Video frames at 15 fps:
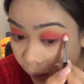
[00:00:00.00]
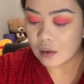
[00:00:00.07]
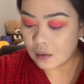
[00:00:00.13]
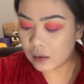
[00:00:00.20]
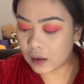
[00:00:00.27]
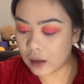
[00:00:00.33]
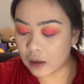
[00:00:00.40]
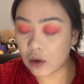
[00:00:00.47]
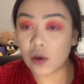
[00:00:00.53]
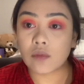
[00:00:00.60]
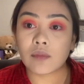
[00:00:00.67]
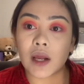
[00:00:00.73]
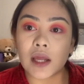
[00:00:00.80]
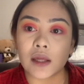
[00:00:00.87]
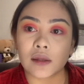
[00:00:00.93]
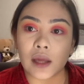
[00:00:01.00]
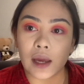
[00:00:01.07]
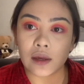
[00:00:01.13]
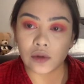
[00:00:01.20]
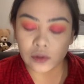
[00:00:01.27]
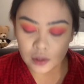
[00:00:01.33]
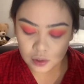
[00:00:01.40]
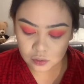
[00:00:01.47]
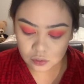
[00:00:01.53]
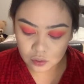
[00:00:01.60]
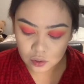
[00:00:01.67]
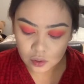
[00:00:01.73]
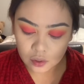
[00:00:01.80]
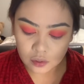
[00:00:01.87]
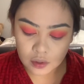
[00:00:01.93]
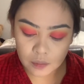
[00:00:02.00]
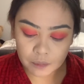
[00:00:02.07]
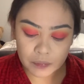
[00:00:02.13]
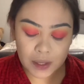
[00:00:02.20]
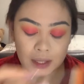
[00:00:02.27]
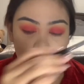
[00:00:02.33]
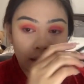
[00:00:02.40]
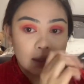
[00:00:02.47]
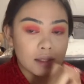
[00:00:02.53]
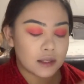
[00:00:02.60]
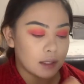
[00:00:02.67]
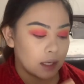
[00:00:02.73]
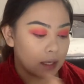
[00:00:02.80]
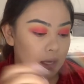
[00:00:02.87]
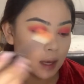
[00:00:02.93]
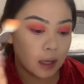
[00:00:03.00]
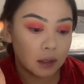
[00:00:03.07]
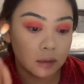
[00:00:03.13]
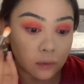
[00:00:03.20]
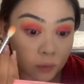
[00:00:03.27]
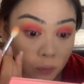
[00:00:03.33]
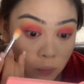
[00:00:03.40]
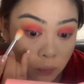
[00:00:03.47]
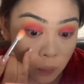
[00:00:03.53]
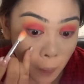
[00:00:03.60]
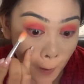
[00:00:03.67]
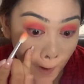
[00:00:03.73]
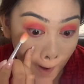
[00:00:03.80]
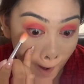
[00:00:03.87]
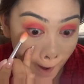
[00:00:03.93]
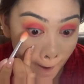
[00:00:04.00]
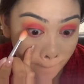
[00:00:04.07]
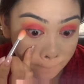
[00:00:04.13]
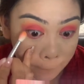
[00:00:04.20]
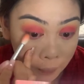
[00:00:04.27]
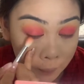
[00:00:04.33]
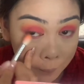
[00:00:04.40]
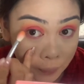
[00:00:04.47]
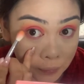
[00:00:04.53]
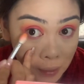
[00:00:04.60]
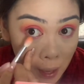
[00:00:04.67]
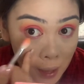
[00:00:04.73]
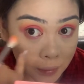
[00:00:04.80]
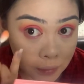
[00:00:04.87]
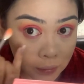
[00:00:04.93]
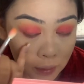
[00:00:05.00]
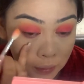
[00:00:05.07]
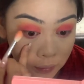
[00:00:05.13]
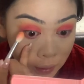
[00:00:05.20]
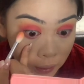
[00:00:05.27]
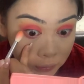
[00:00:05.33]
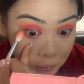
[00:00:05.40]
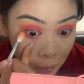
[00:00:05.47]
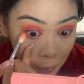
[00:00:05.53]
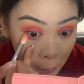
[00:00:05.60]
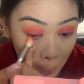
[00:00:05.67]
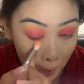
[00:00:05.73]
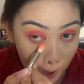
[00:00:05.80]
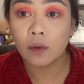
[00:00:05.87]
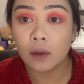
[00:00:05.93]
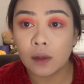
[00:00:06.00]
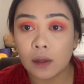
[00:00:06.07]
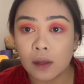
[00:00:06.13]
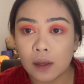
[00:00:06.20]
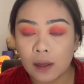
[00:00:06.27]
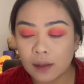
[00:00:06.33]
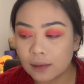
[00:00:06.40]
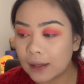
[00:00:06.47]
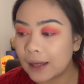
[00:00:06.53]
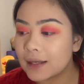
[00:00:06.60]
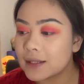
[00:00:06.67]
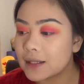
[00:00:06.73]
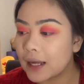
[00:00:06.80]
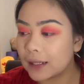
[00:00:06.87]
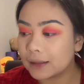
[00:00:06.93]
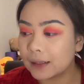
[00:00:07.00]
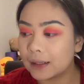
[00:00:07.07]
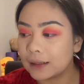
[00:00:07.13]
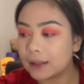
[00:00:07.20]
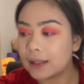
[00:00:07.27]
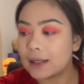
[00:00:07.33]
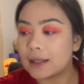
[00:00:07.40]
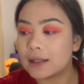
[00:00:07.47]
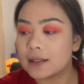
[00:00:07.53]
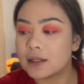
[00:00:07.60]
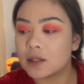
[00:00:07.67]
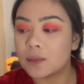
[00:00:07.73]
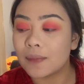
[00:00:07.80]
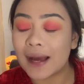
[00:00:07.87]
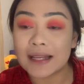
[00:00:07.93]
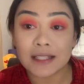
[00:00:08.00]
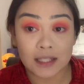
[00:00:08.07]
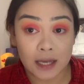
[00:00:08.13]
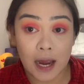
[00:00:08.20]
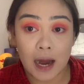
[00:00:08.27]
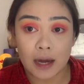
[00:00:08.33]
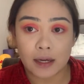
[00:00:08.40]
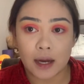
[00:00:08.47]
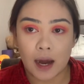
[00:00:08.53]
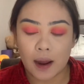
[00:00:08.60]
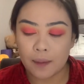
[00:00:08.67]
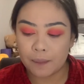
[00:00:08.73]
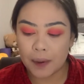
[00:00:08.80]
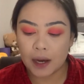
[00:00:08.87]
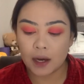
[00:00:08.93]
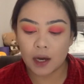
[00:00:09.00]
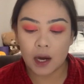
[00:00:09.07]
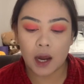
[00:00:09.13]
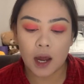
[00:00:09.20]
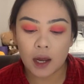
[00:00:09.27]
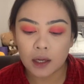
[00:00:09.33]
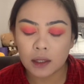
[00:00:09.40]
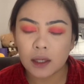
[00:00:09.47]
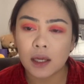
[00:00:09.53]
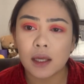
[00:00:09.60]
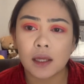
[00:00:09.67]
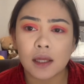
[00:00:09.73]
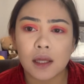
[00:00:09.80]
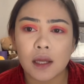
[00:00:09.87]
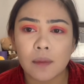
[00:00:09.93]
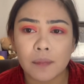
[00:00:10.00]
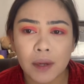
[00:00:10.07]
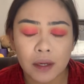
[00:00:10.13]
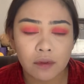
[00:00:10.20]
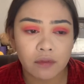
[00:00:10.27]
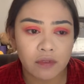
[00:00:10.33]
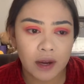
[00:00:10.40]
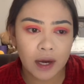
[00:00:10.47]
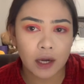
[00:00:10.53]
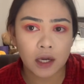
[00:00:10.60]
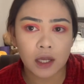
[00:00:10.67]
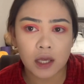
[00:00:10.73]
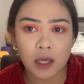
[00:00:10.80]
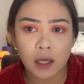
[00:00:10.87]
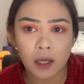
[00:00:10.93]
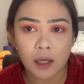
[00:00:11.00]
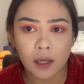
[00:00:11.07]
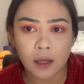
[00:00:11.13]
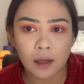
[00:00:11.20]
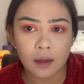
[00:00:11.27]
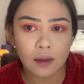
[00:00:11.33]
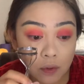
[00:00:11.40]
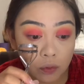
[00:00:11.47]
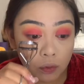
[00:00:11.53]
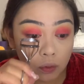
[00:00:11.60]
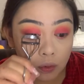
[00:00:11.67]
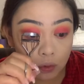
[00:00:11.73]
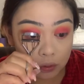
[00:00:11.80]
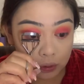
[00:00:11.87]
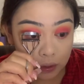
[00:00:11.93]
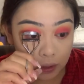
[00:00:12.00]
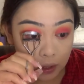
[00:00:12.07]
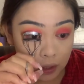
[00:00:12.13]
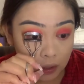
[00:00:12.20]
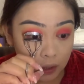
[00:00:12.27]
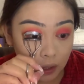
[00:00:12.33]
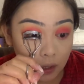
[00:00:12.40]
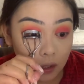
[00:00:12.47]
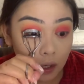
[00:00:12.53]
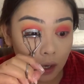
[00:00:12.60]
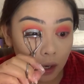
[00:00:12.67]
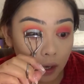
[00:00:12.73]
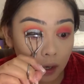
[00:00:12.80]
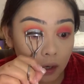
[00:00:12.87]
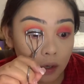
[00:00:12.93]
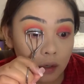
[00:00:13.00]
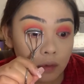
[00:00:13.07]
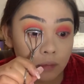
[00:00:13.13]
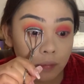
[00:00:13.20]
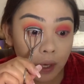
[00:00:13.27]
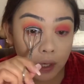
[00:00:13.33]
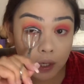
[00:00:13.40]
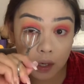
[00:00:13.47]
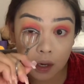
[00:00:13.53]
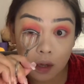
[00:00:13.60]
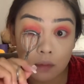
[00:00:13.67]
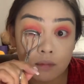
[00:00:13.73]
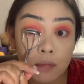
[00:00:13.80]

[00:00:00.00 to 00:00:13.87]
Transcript: Ngayon, balik tayo dito. Dip natin sa yellow. Papadaanan lang natin. Next natin is mascara para hindi naman very lungkot na ganyan lang. Para kang